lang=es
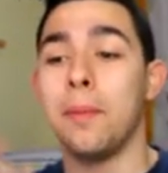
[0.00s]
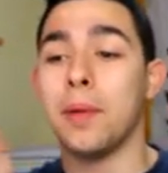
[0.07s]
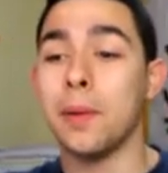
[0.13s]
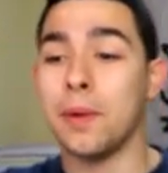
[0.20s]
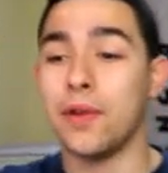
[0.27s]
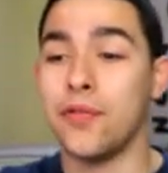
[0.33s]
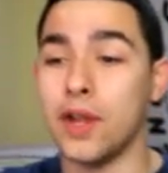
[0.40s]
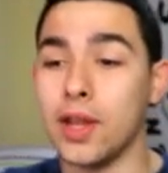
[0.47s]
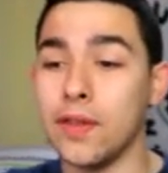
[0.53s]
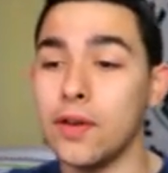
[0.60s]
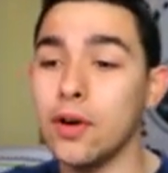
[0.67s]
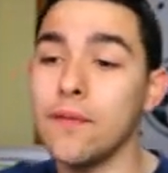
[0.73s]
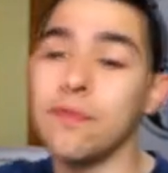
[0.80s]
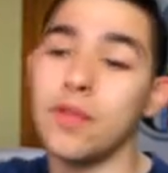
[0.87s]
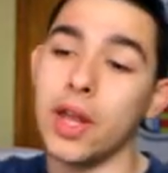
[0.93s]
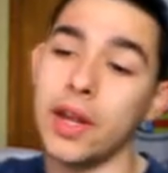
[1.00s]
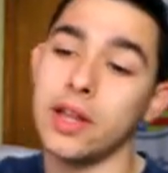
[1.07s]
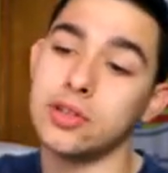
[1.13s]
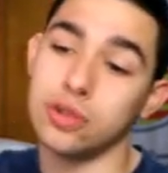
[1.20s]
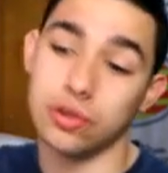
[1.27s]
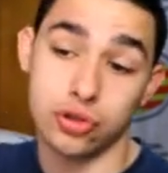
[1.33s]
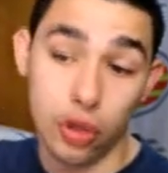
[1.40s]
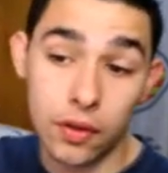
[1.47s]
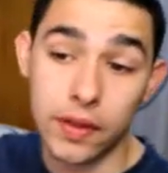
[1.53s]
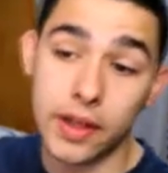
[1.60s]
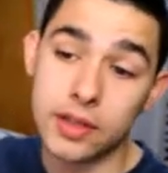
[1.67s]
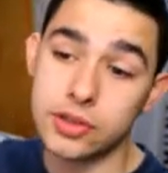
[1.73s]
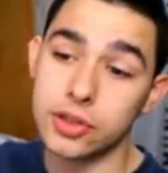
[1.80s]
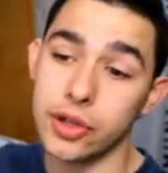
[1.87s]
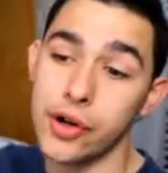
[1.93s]
Pie preferido, derecho, soy
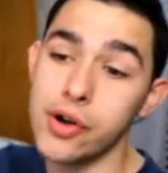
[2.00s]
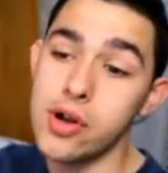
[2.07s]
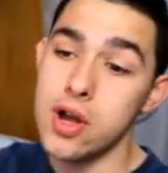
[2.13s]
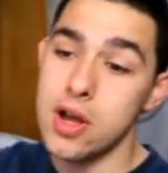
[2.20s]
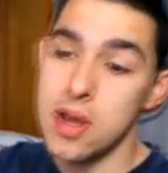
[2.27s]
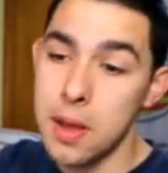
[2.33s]
diestro.